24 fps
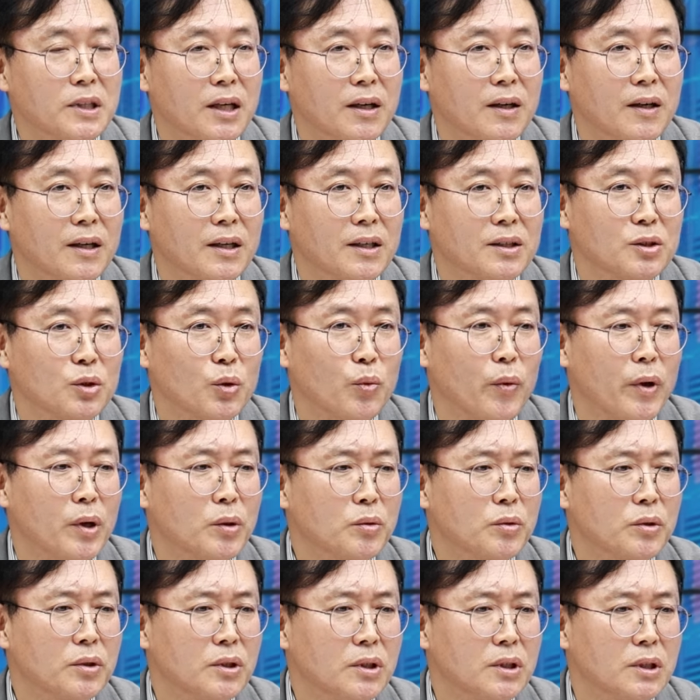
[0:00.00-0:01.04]
상황에서
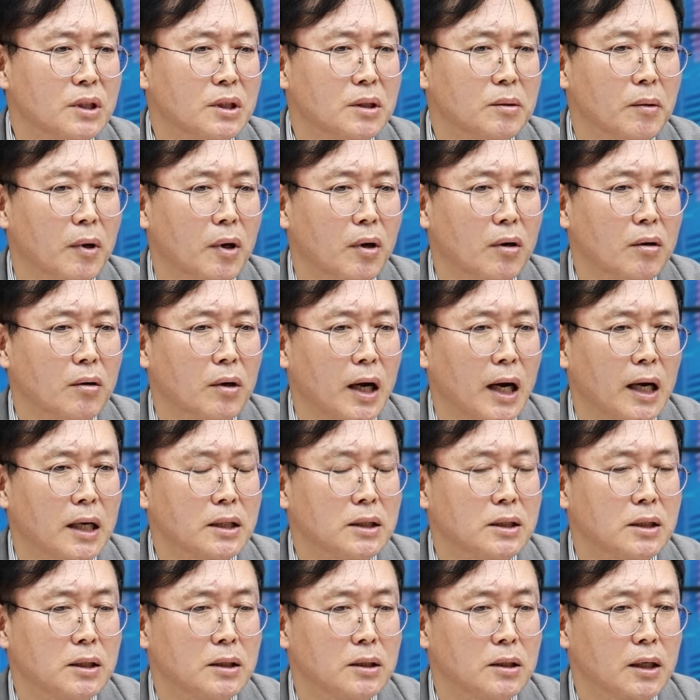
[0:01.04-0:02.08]
외국인들이 어,
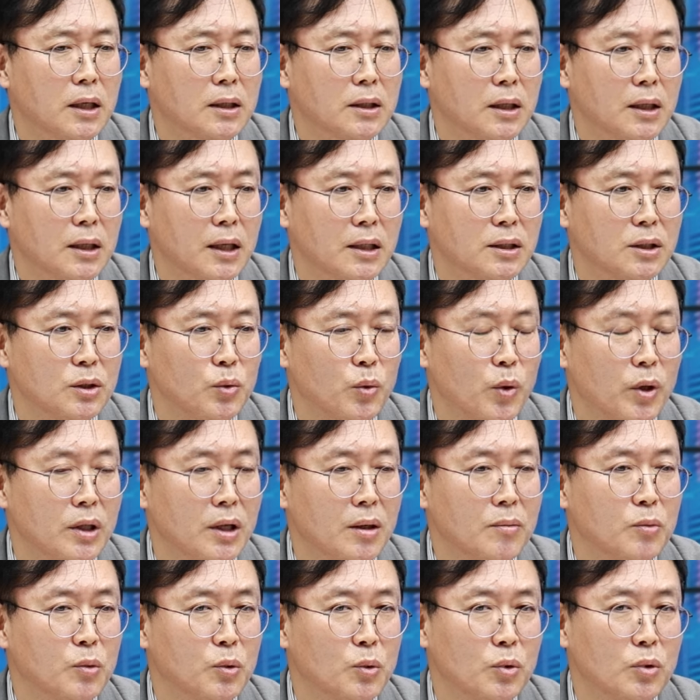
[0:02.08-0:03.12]
IT를 갖다 다시
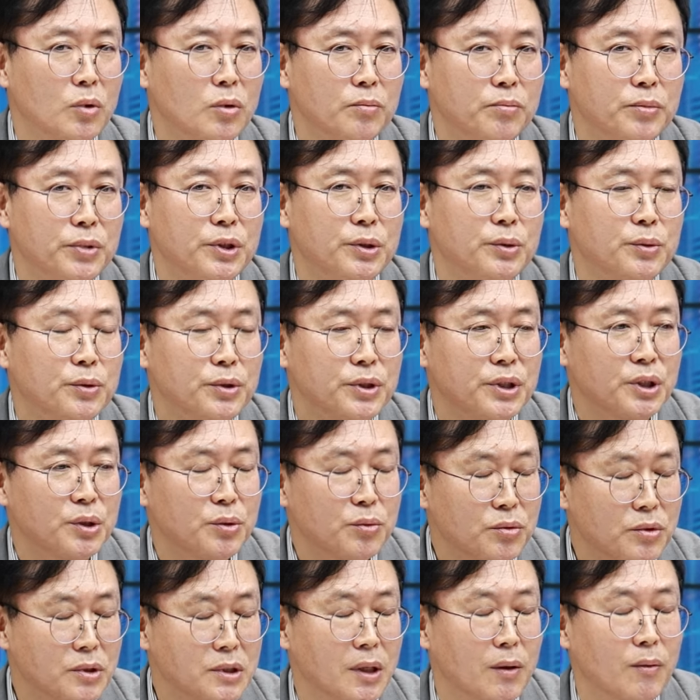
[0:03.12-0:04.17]
되담고 비중을
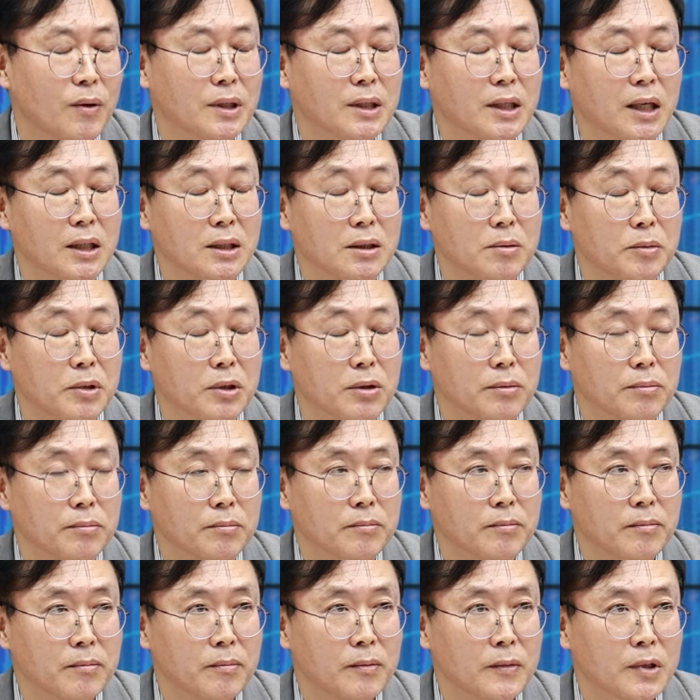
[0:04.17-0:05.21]
키우는 상황이 아니면
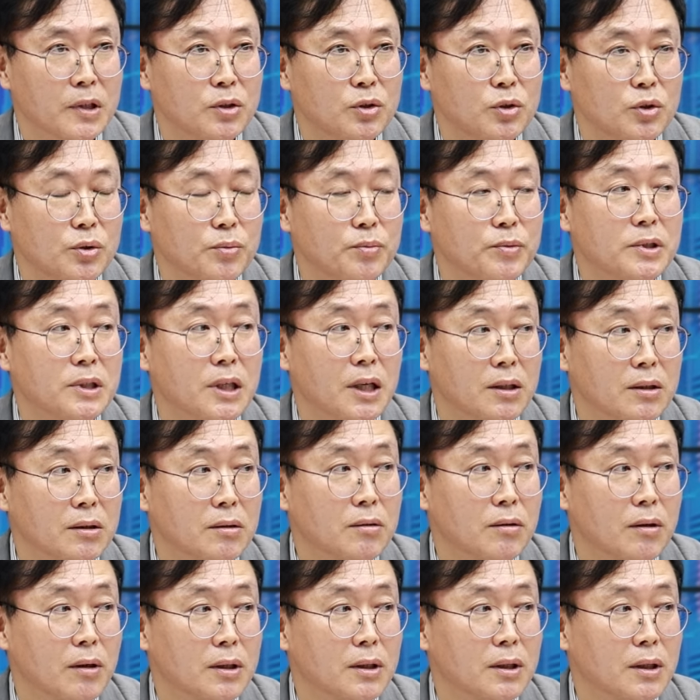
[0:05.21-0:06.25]
쉽지 않을
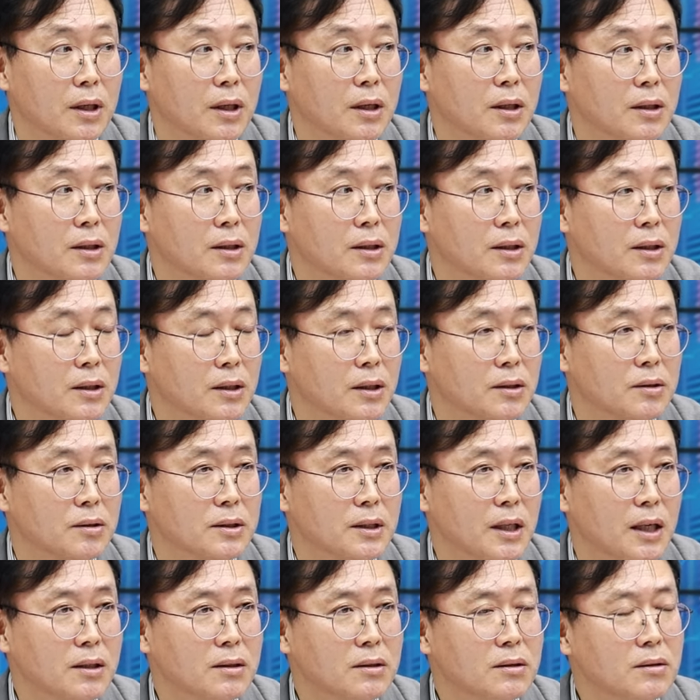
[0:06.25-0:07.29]
것 같다. 그래서
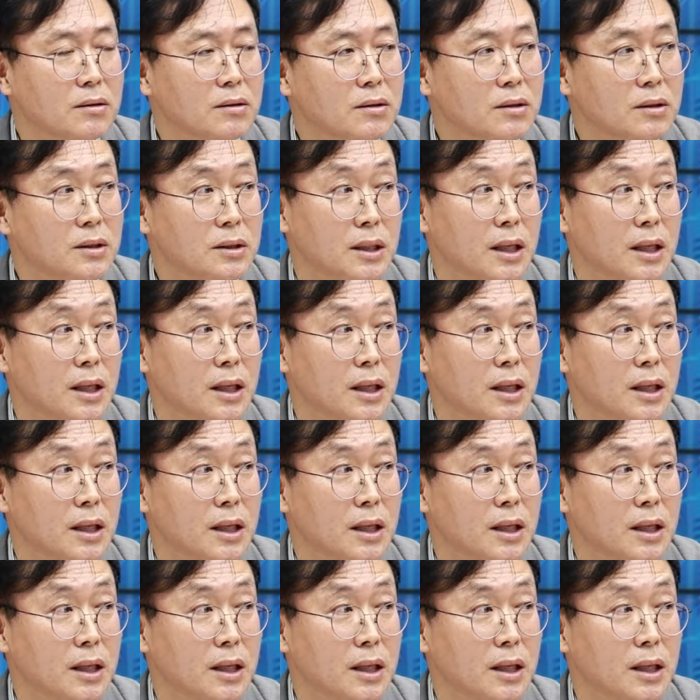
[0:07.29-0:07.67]
상승은